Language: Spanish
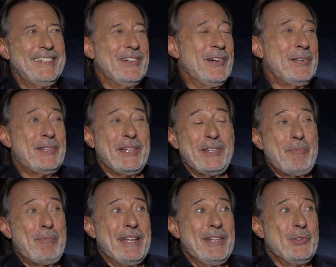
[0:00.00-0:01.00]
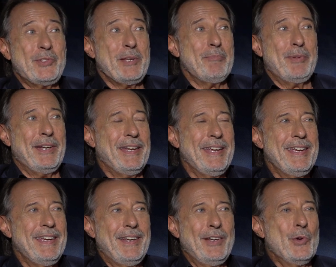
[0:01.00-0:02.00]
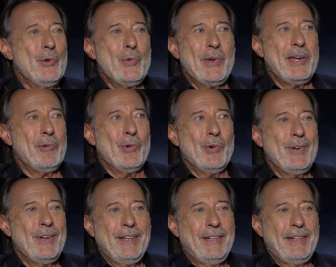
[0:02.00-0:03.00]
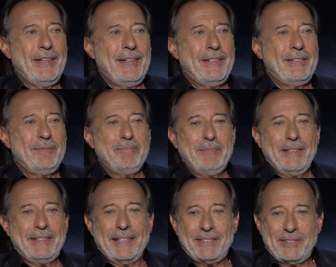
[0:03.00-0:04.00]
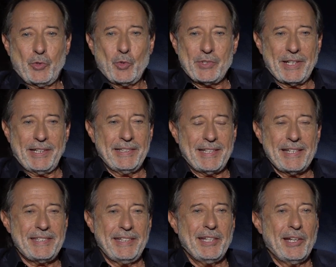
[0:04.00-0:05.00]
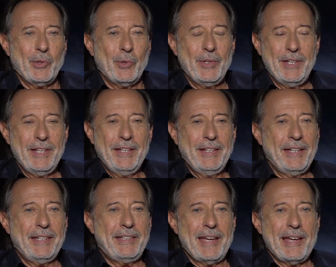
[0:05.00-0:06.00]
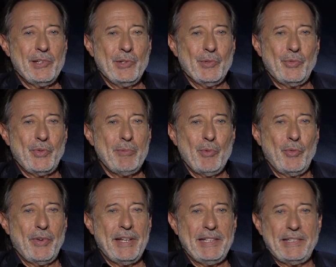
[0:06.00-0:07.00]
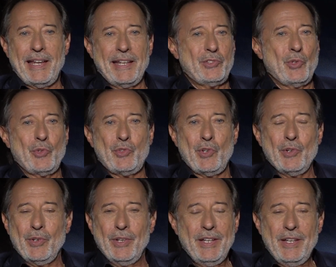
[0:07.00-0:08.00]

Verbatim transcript: No, esperando siempre lo nuevo, eh, estas cosas que he transitado este año, fui muy feliz, la extorsión